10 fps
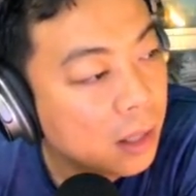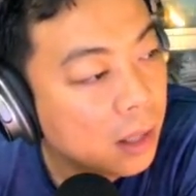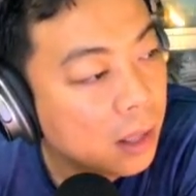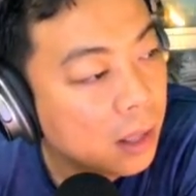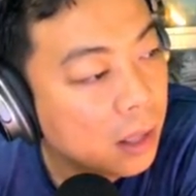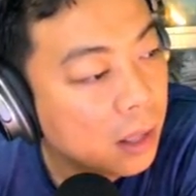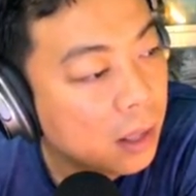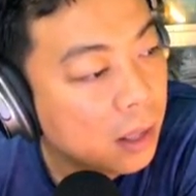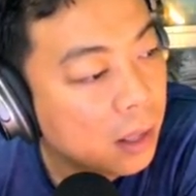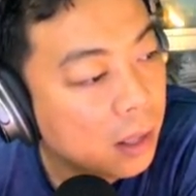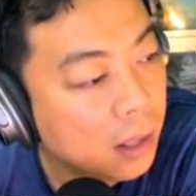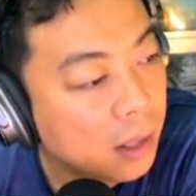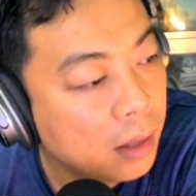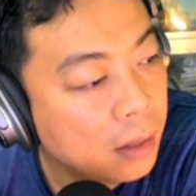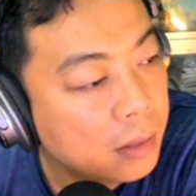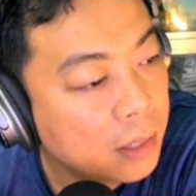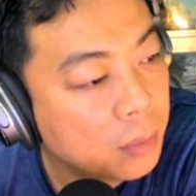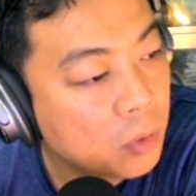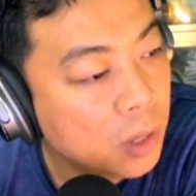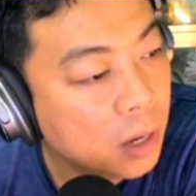uh, saya
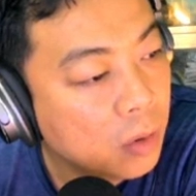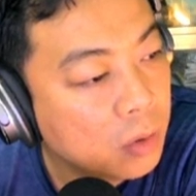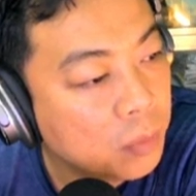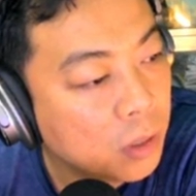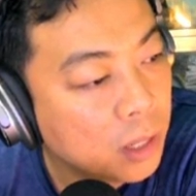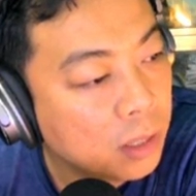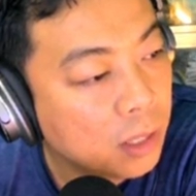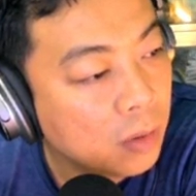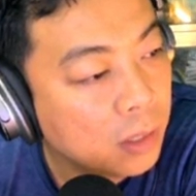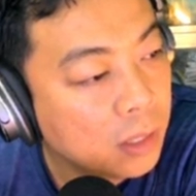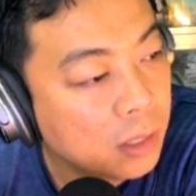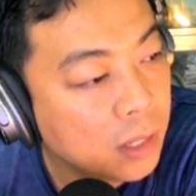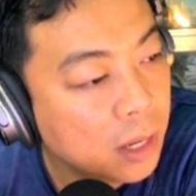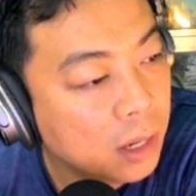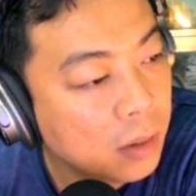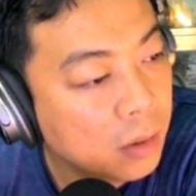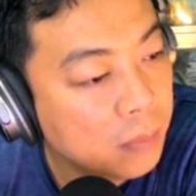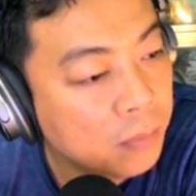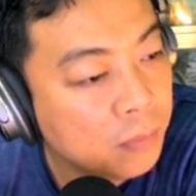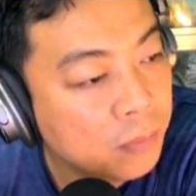menggunakan hotspot nanti kalau kita tidak
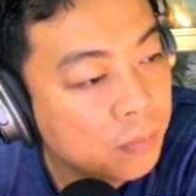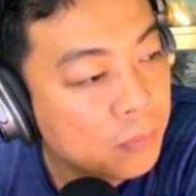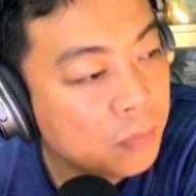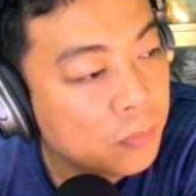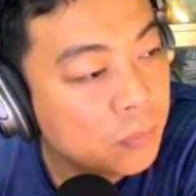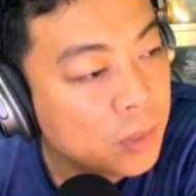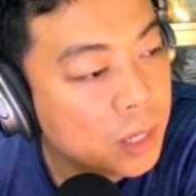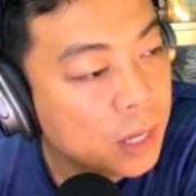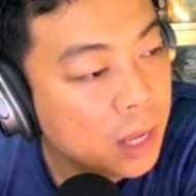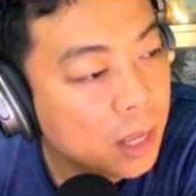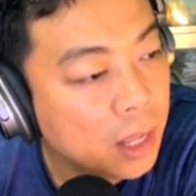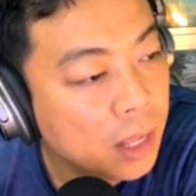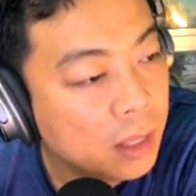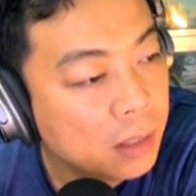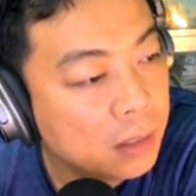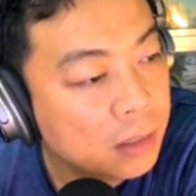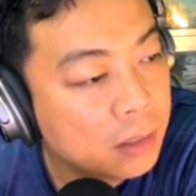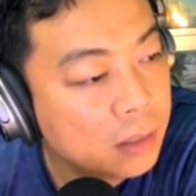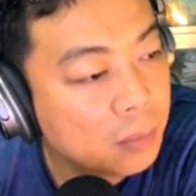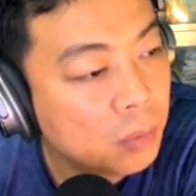adopt dia
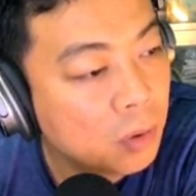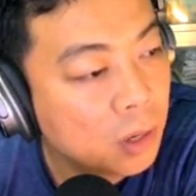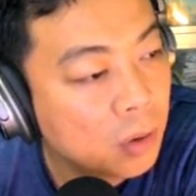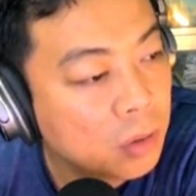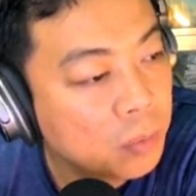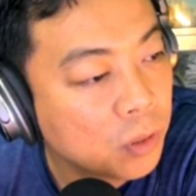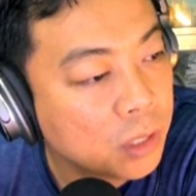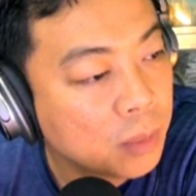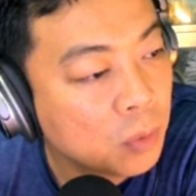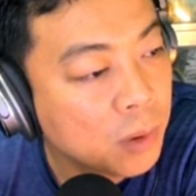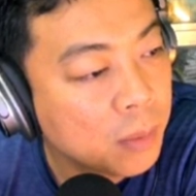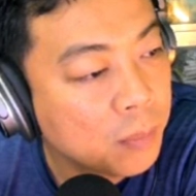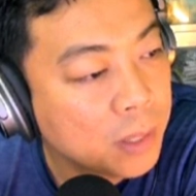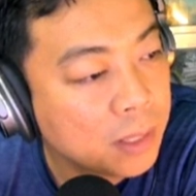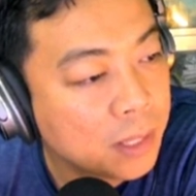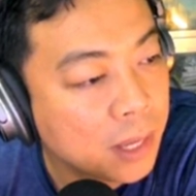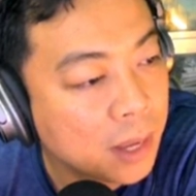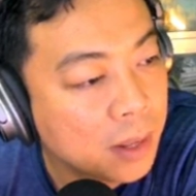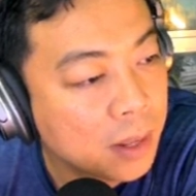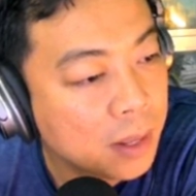terblok oleh hotspot saya mau bypass
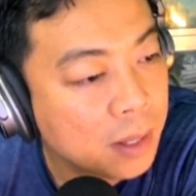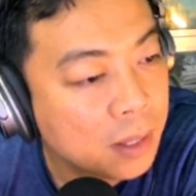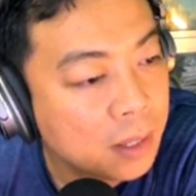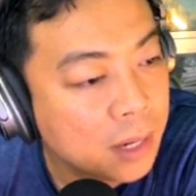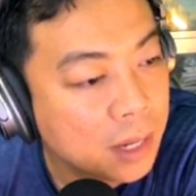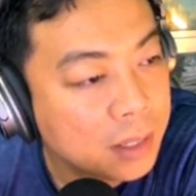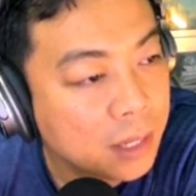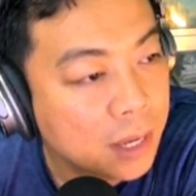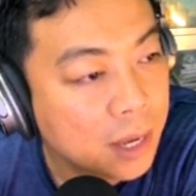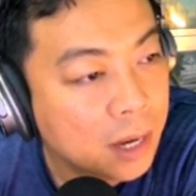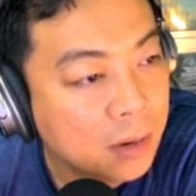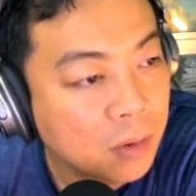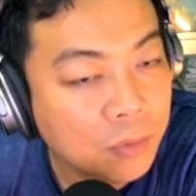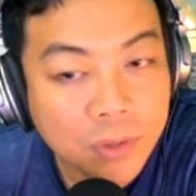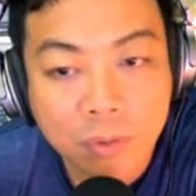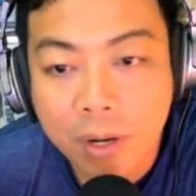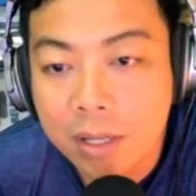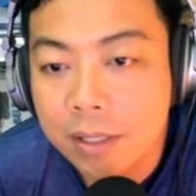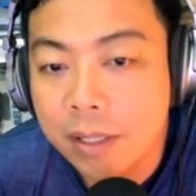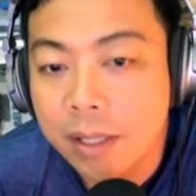dia dan saya akan
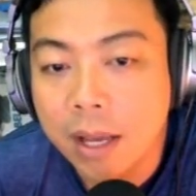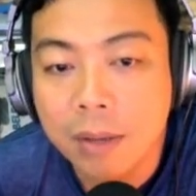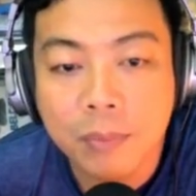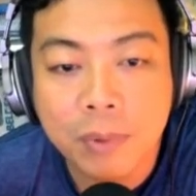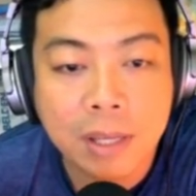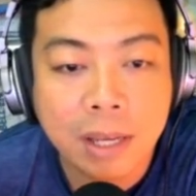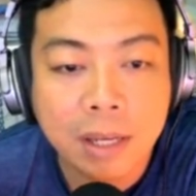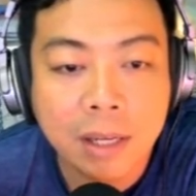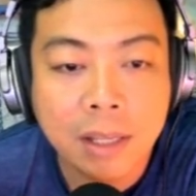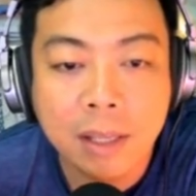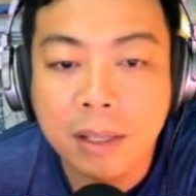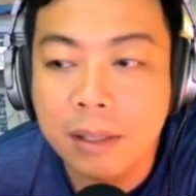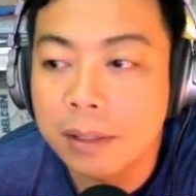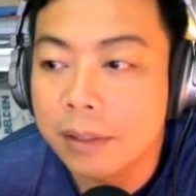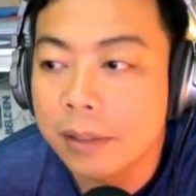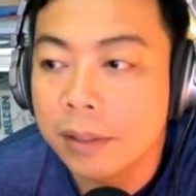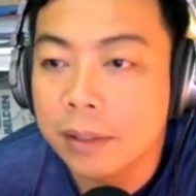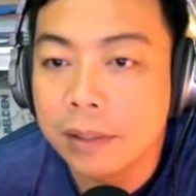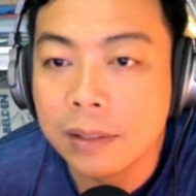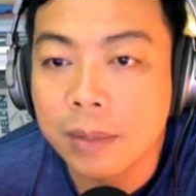konfigurasi IP-nya ini
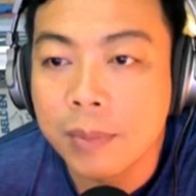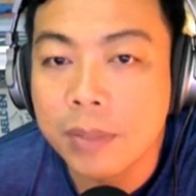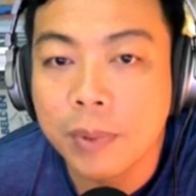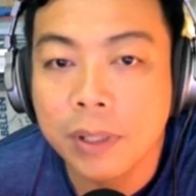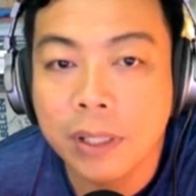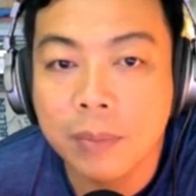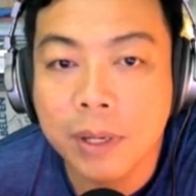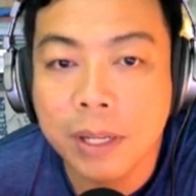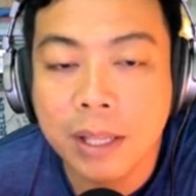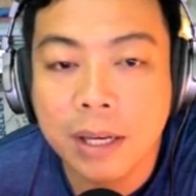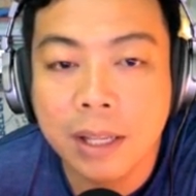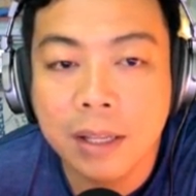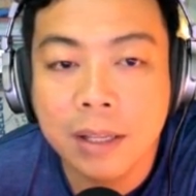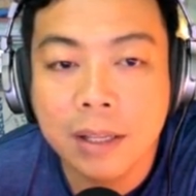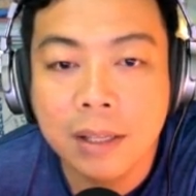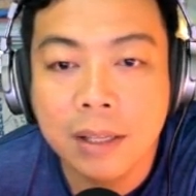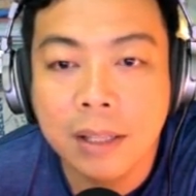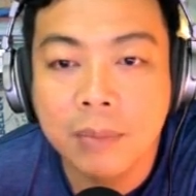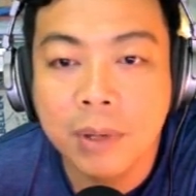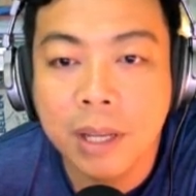sama seperti temannya tadi
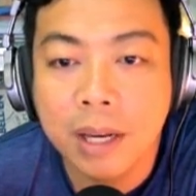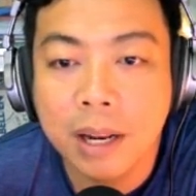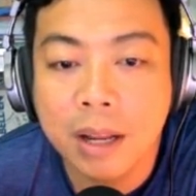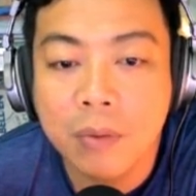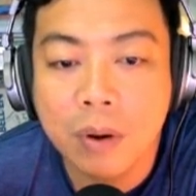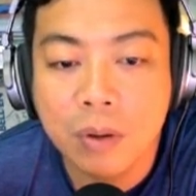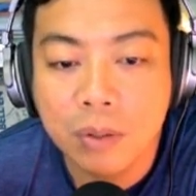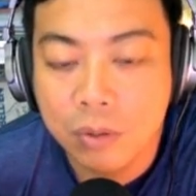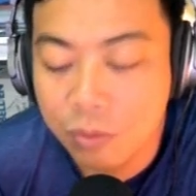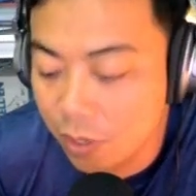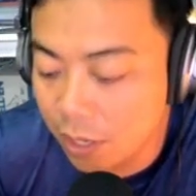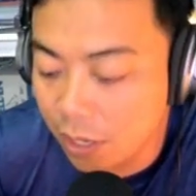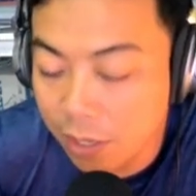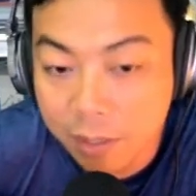ya temannya adalah 202